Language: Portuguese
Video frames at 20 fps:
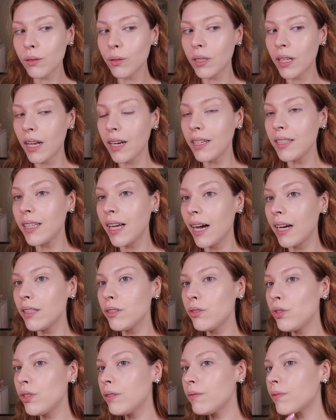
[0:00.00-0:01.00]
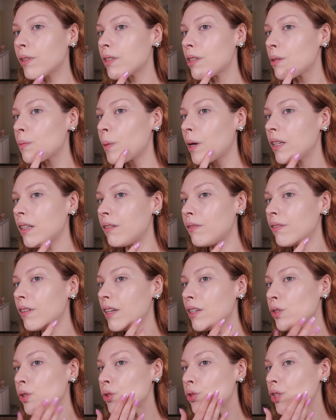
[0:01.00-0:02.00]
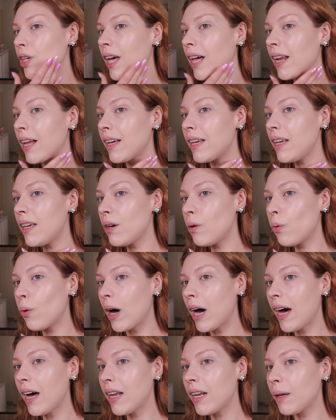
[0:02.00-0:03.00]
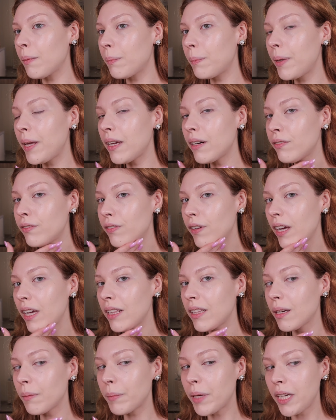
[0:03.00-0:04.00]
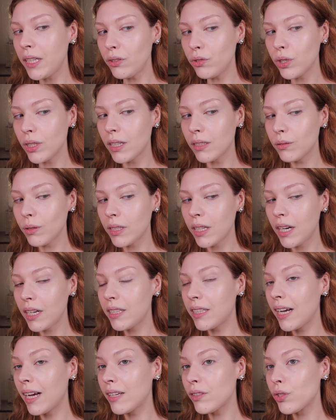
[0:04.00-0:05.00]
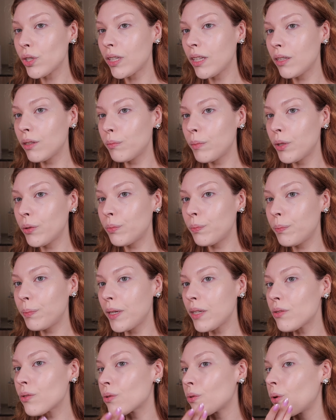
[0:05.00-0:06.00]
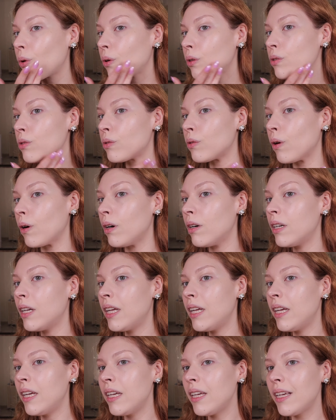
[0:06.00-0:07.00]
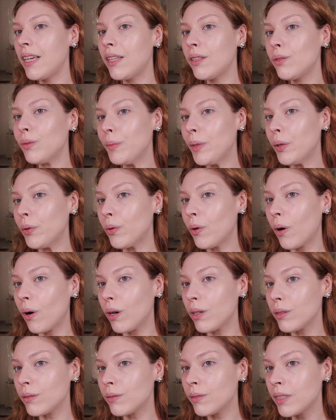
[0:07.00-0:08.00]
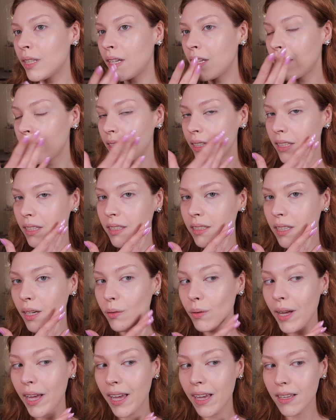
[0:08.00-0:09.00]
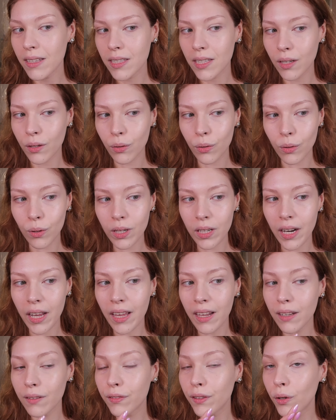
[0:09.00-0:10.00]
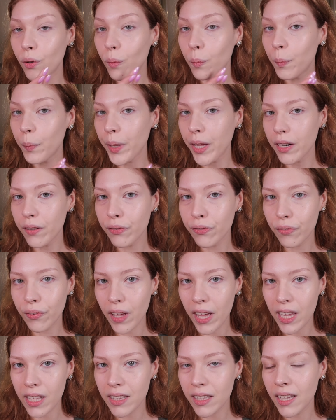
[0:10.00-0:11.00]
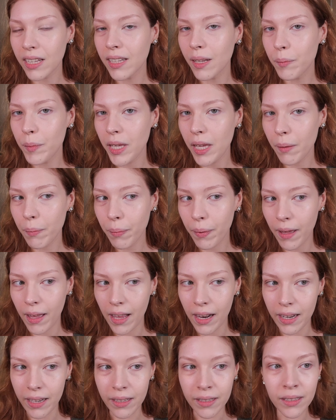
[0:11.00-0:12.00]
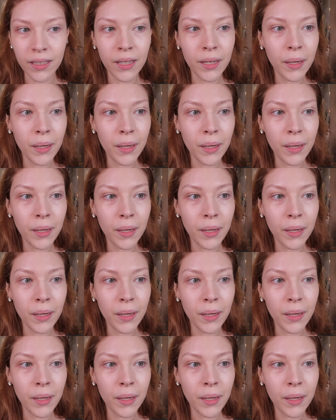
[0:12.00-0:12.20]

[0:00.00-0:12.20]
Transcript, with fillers: tonalidade. Vocês podem ver, gente, que ela iguala perfeitamente na tonalidade aqui do meu pescoço, ó, e do meu colo. Então, essa cor, ela ficou perfeita na minha pele.